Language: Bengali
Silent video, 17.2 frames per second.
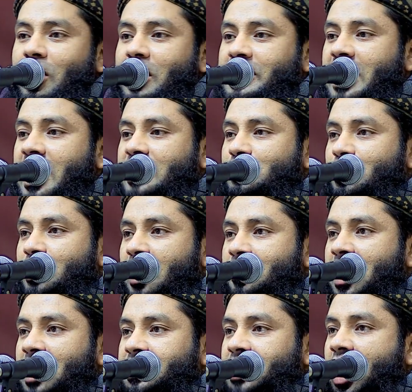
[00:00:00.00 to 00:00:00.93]
কথা
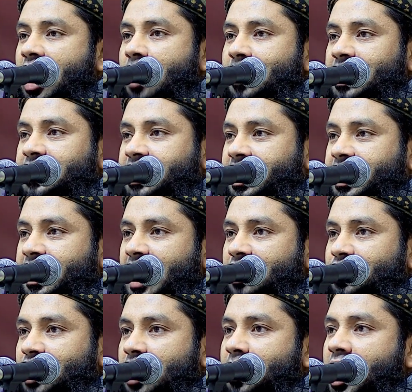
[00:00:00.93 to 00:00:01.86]
জুড়ে বলতে হবে ঠিক
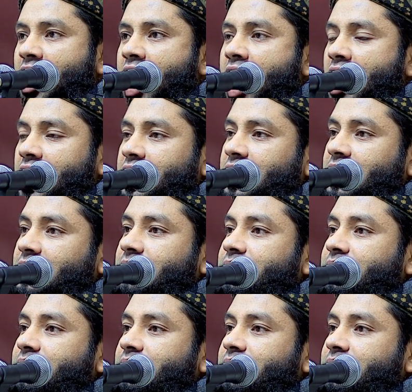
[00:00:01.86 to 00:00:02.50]
কিনা জুড়ে বলুন